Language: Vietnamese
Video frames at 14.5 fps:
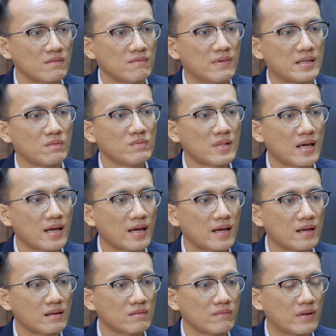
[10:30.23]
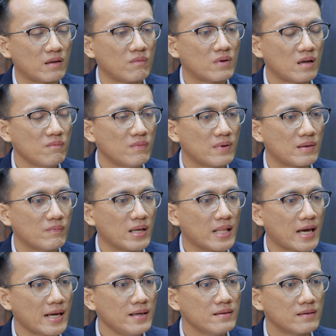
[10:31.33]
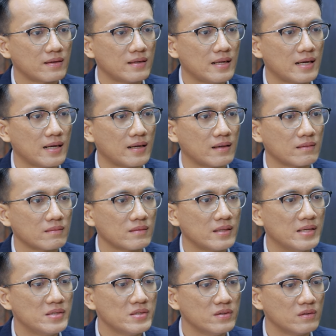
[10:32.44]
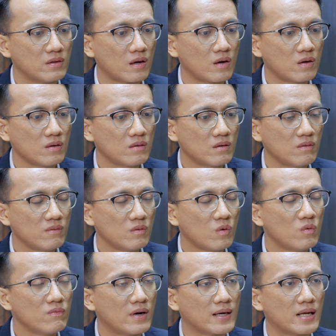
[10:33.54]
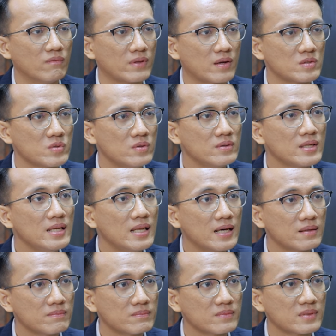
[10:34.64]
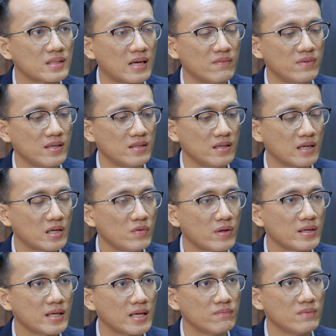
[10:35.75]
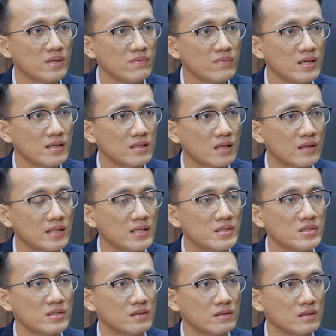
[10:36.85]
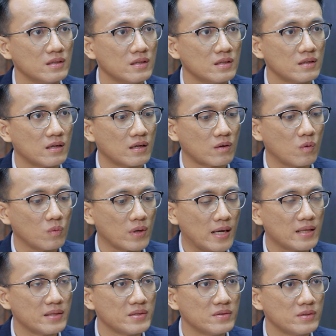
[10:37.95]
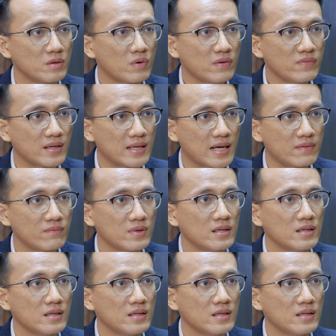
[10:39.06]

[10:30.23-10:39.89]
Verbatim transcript: và chúng ta và lúc đó mình mình thấy được đó là thị trường nó nó luôn vận động theo xu hướng đi lên tại vì những cái doanh nghiệp niêm yết trên cái thị trường à, cụ thể là thị trường chứng khoán Việt Nam